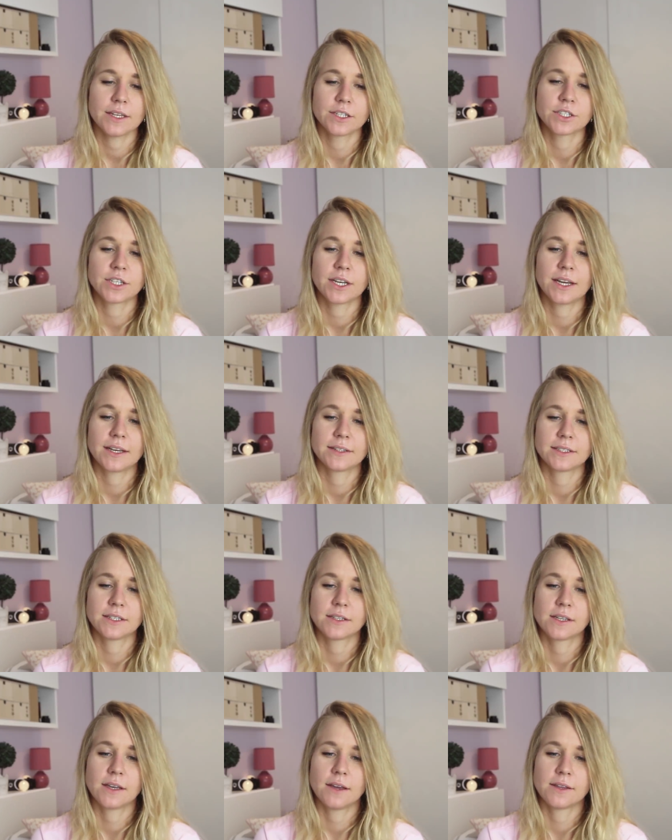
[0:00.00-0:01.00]
że
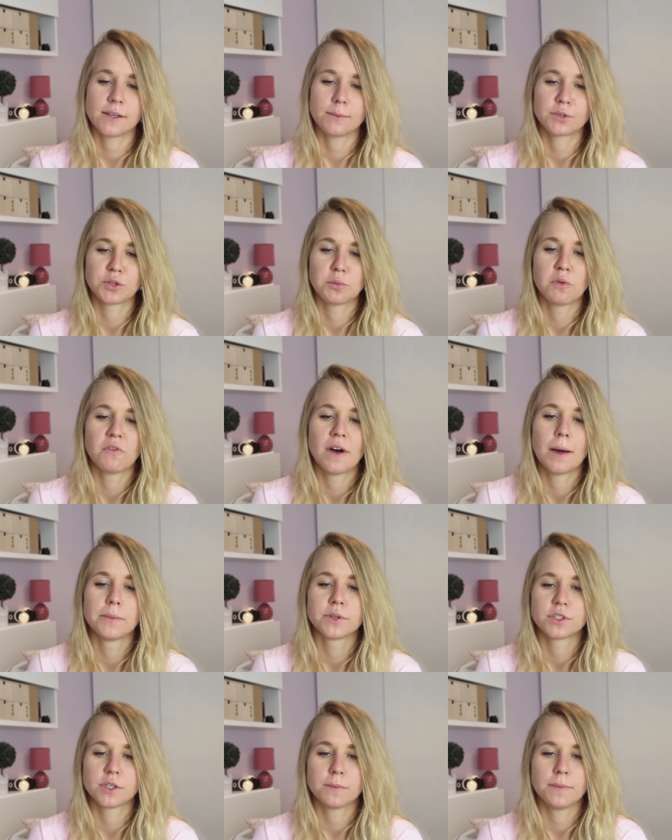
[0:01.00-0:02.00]
nie przyjmowałam
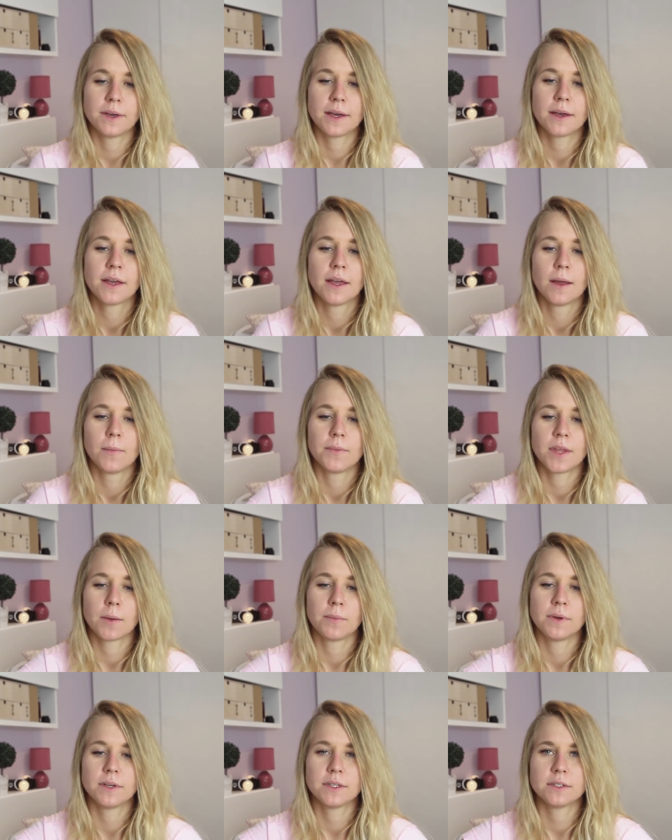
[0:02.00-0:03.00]
do siebie,
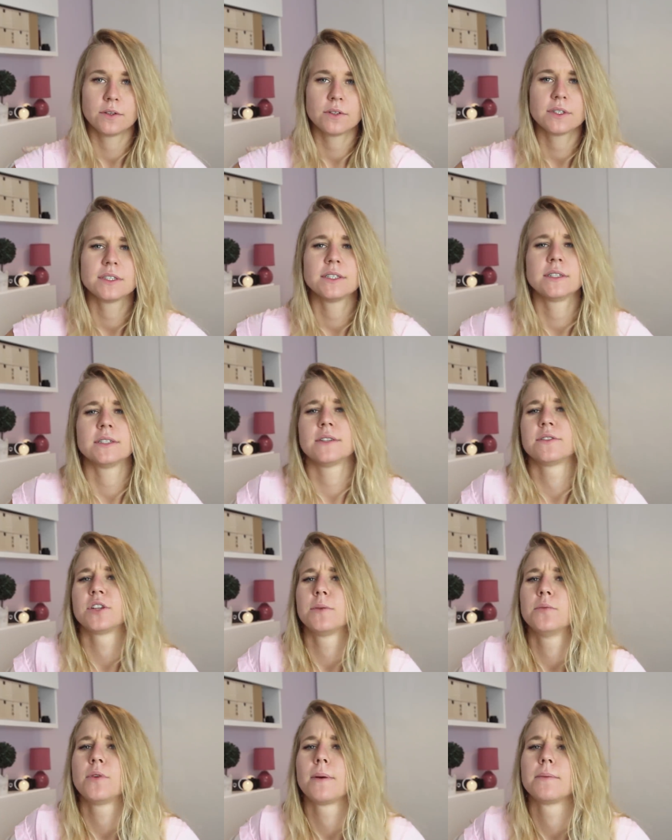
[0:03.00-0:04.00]
jakby, no ja
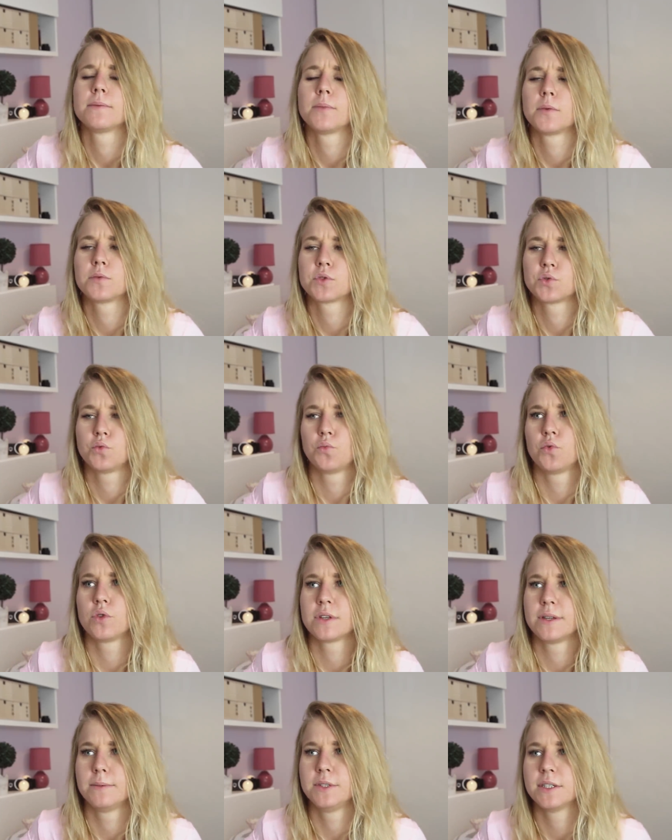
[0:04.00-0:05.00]
zawsze byłam po prostu
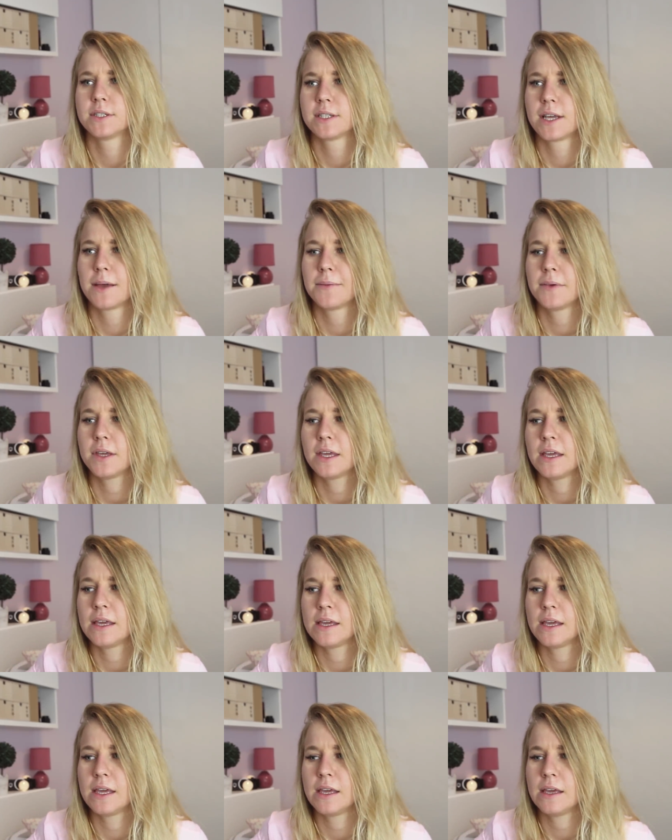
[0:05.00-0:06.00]
pulchnym dzieckiem
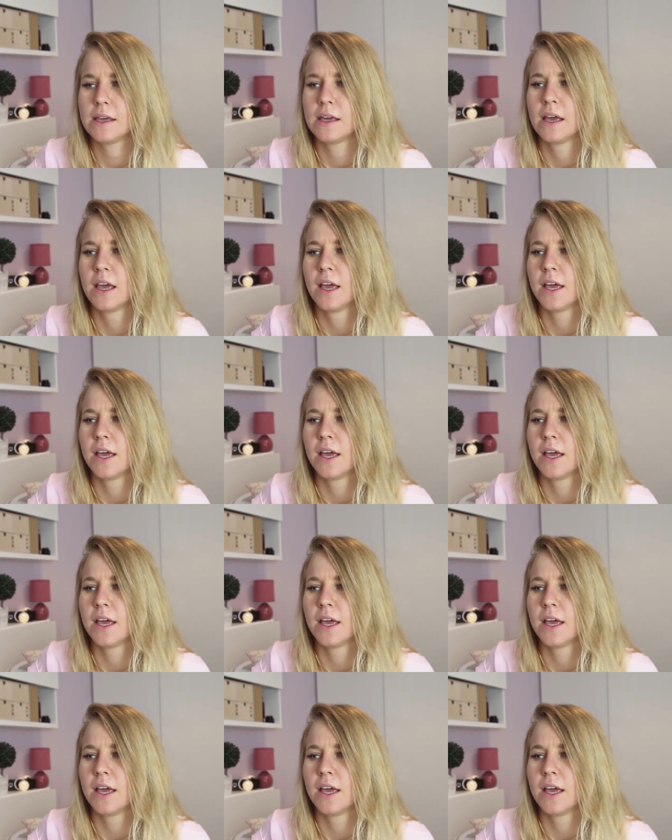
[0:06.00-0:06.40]
i,